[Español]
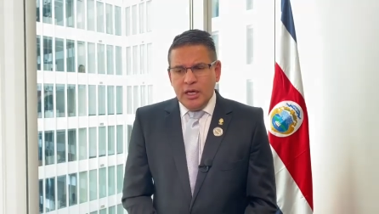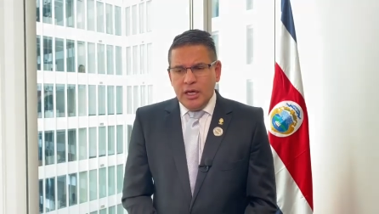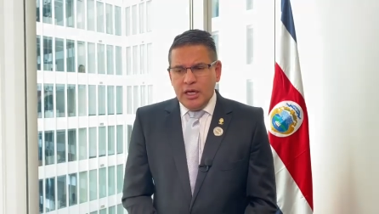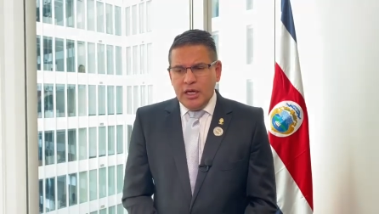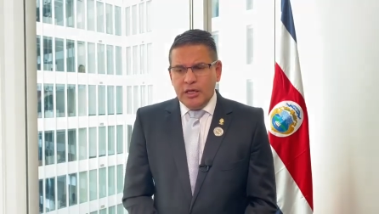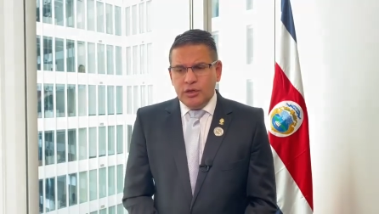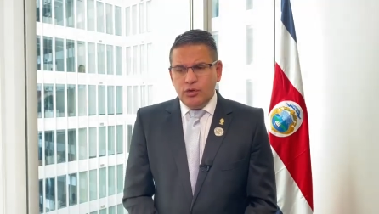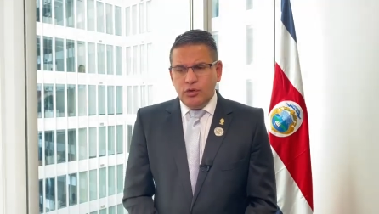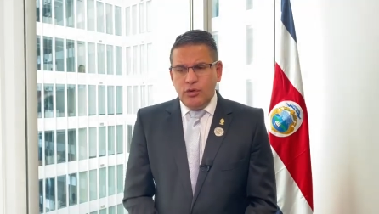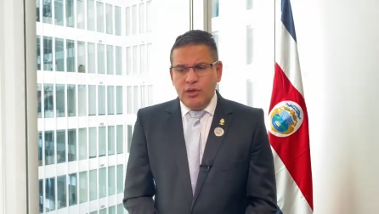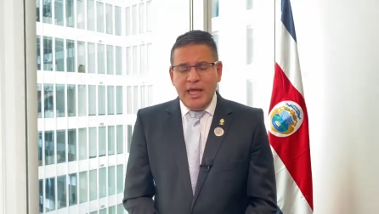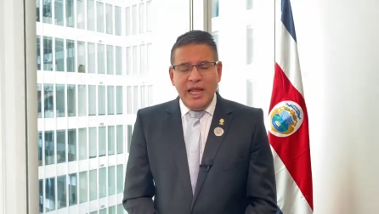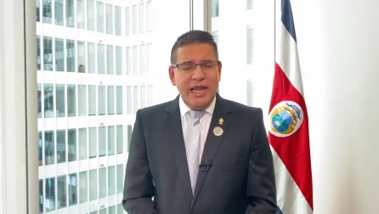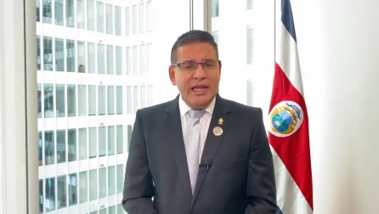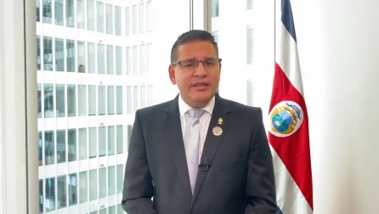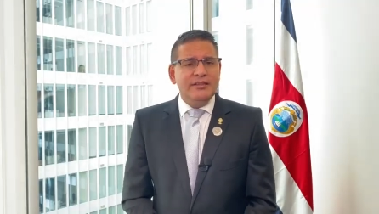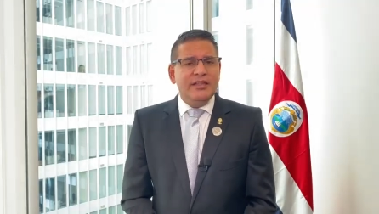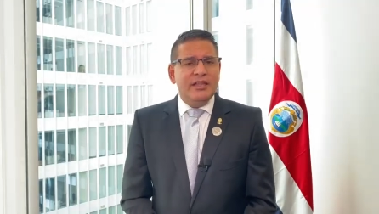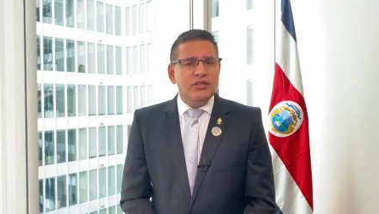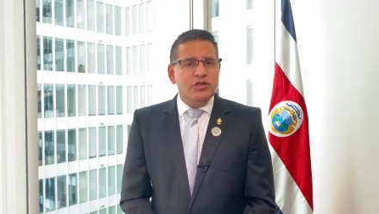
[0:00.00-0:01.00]
eh, toda la
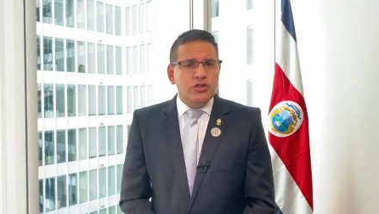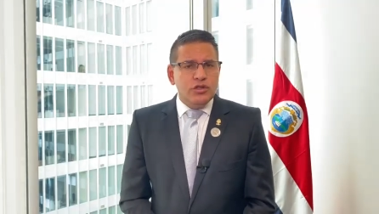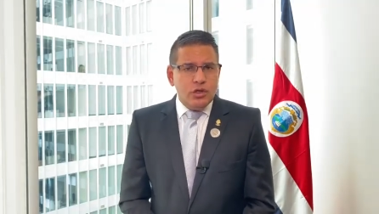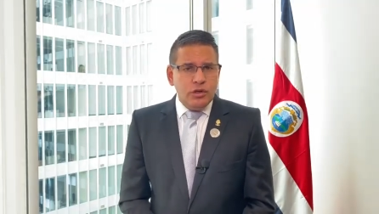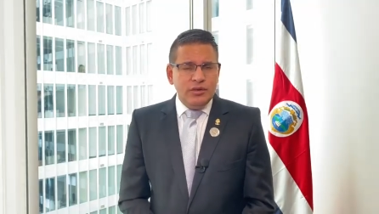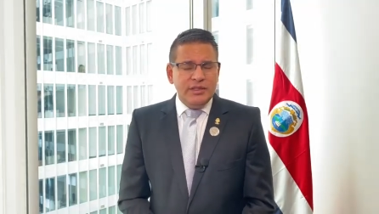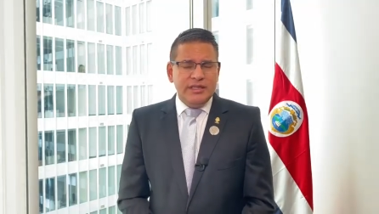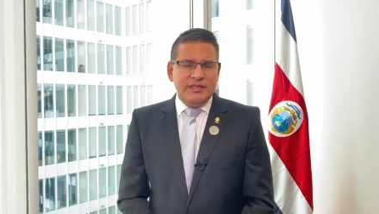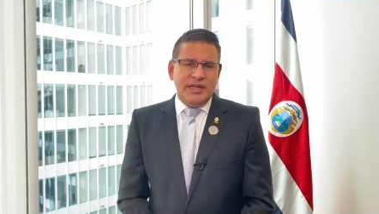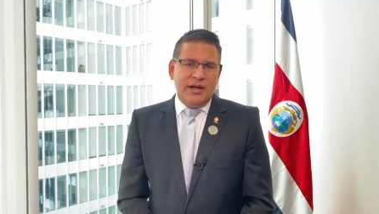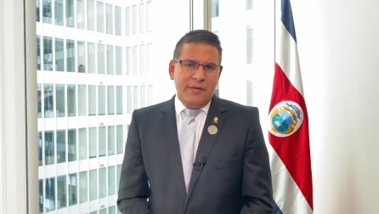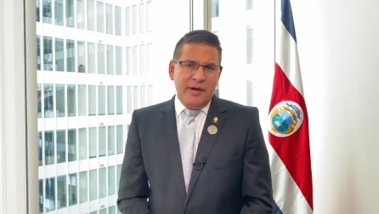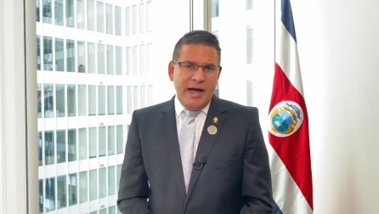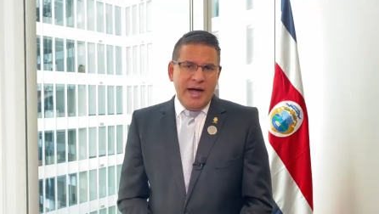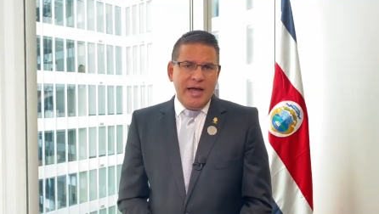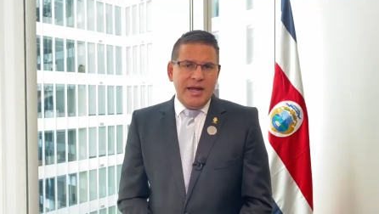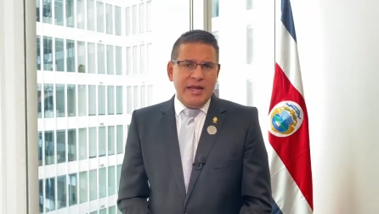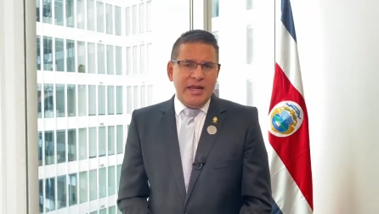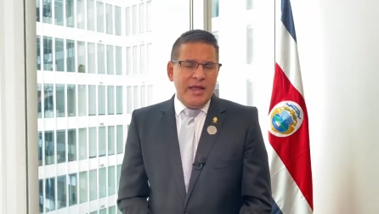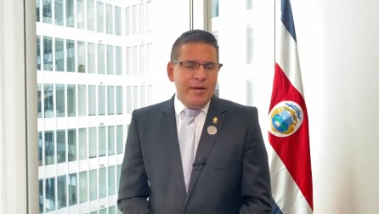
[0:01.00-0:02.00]
intención de
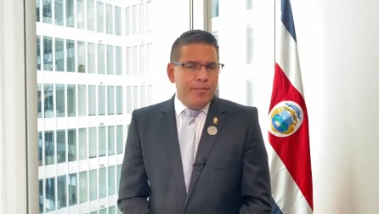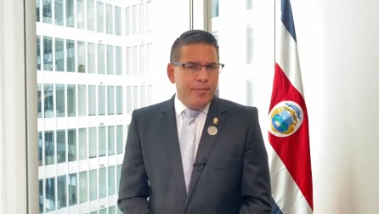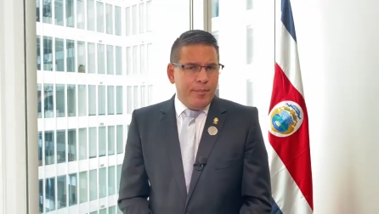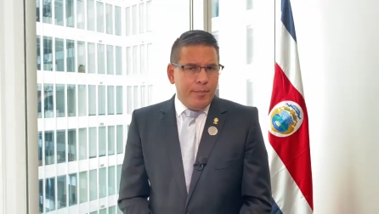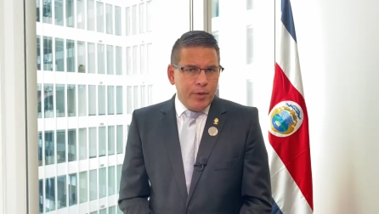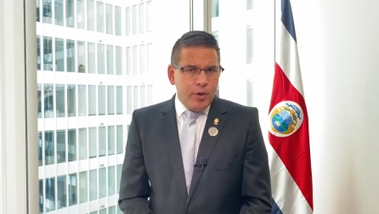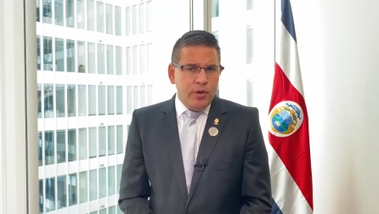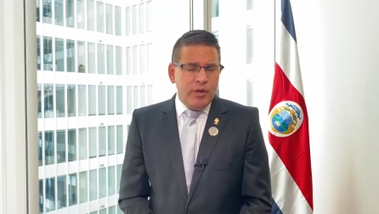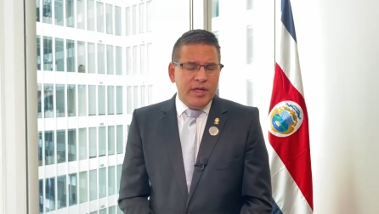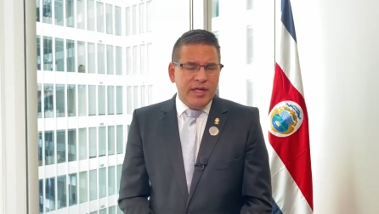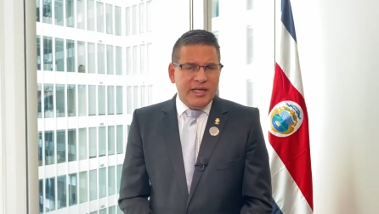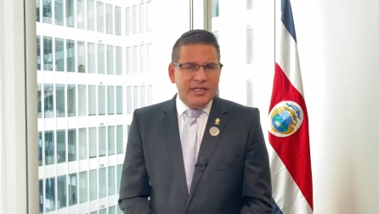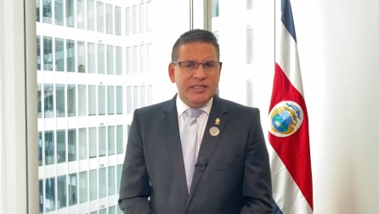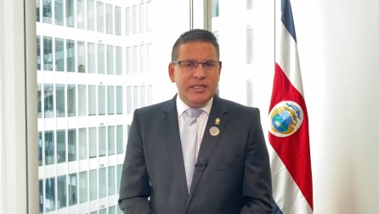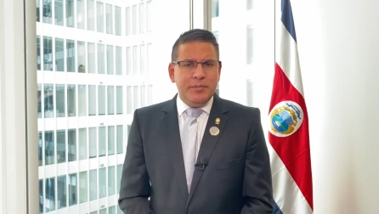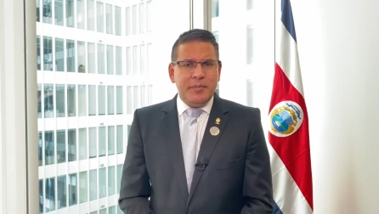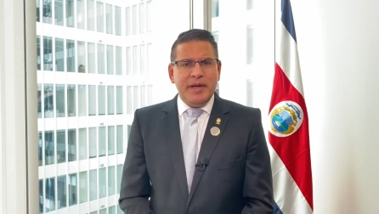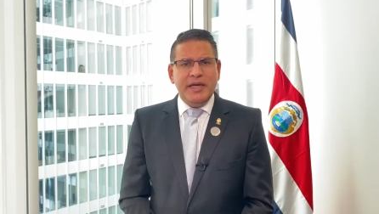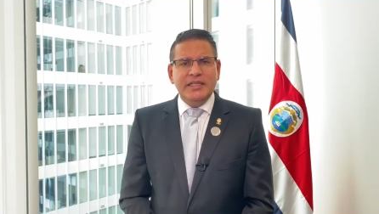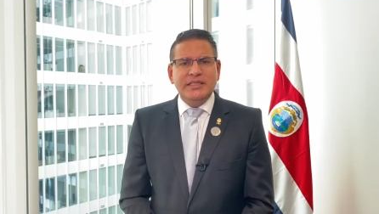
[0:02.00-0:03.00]
trabajar en pro de que
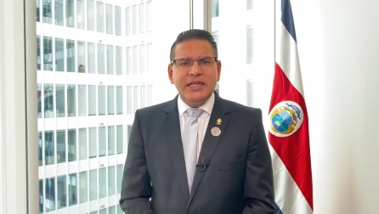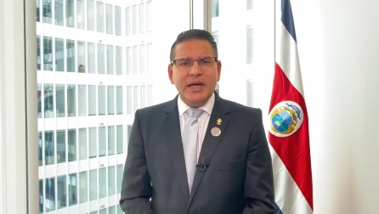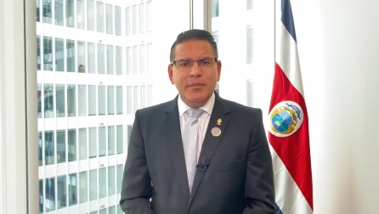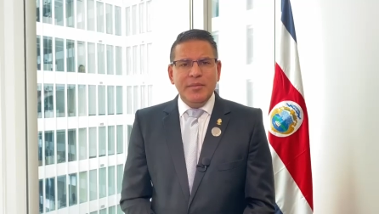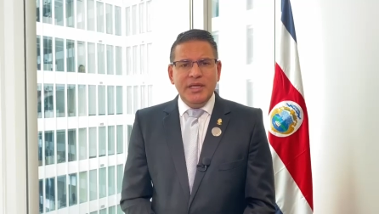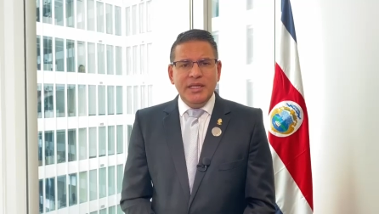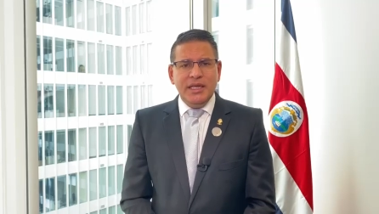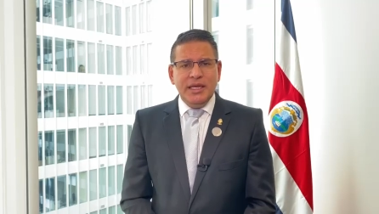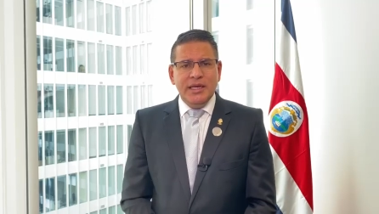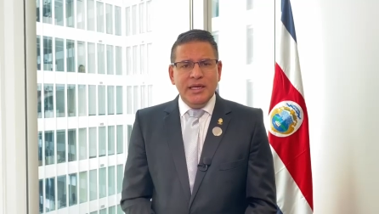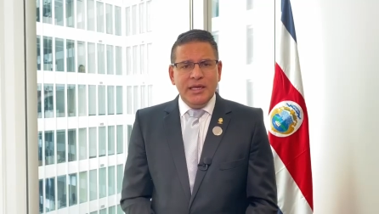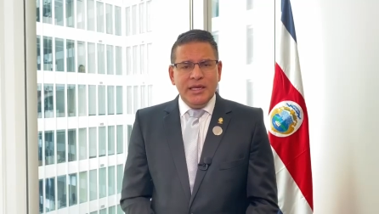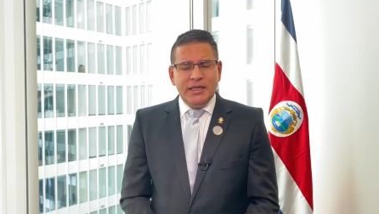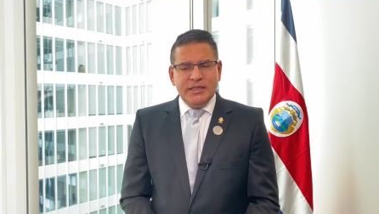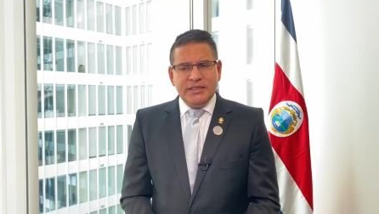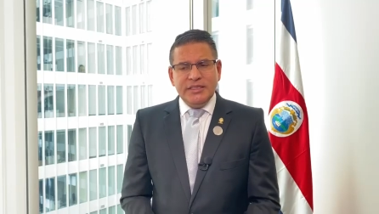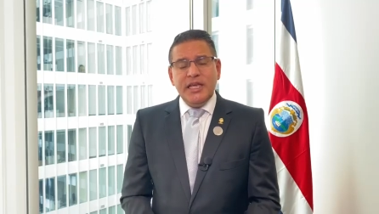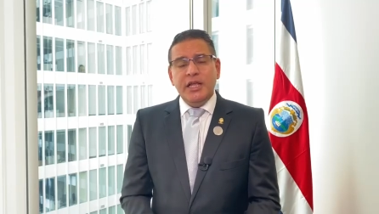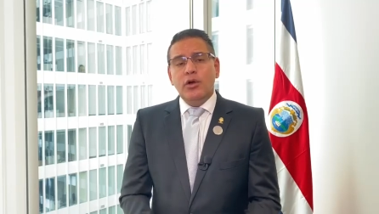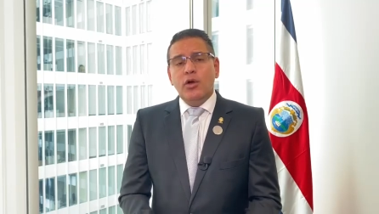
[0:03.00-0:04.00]
este país camine
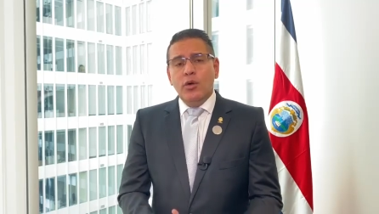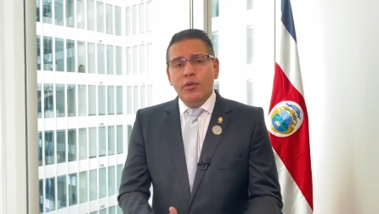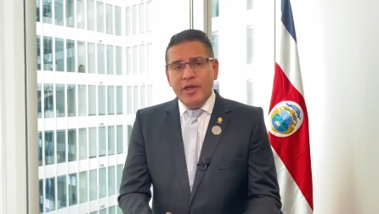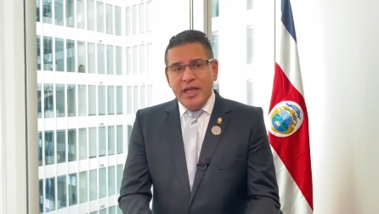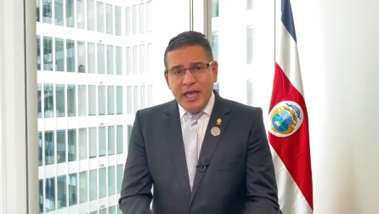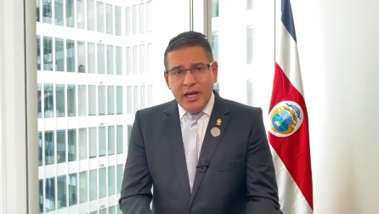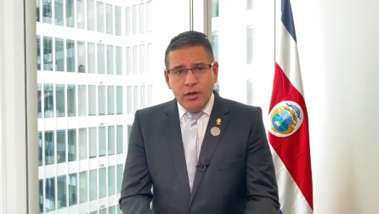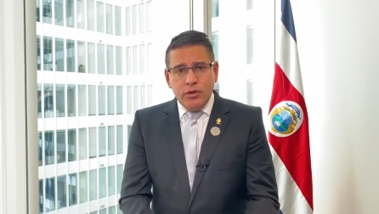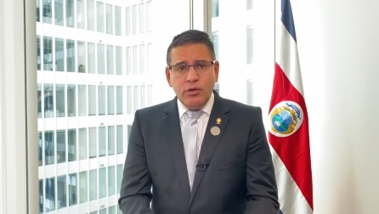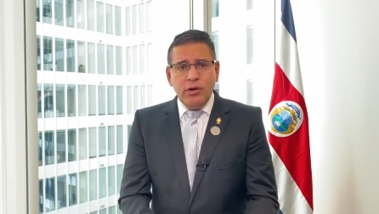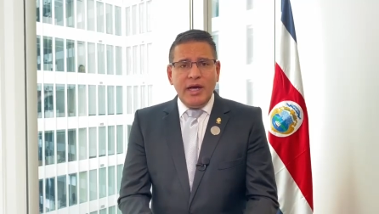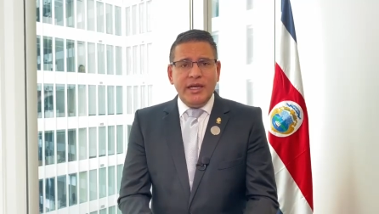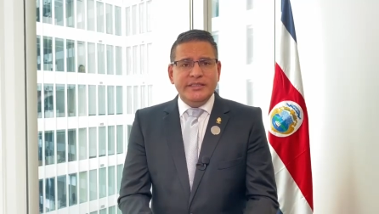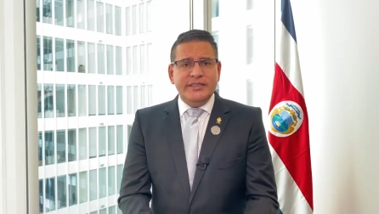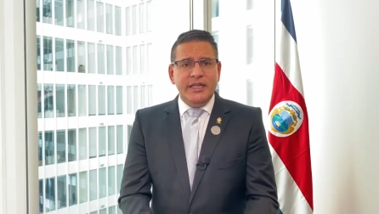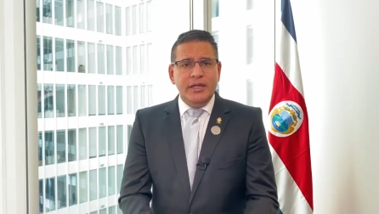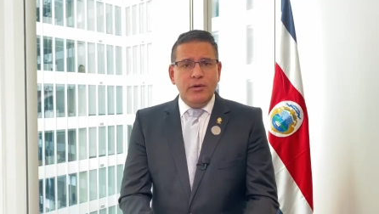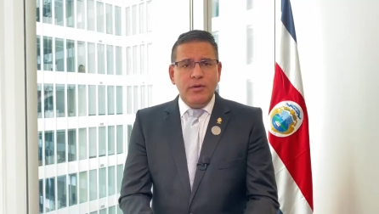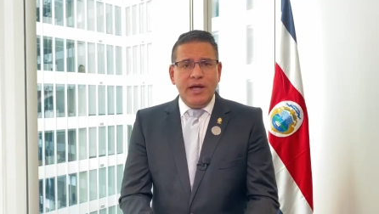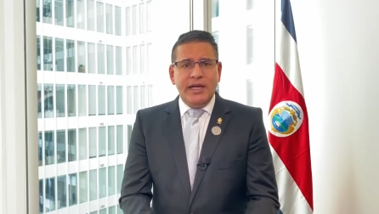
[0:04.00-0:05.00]
si el gobierno
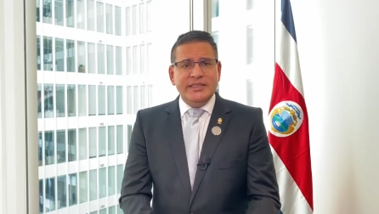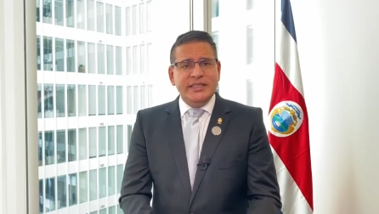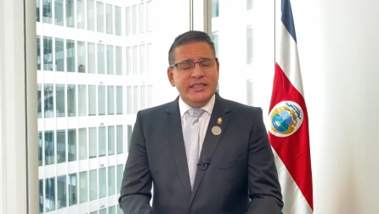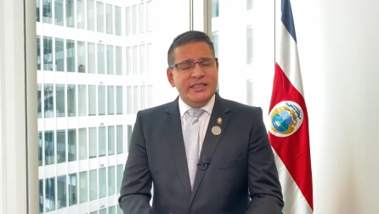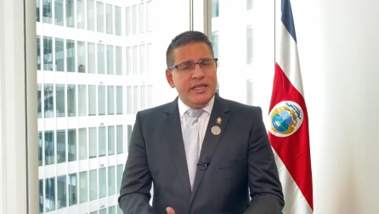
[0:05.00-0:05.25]
así lo hace,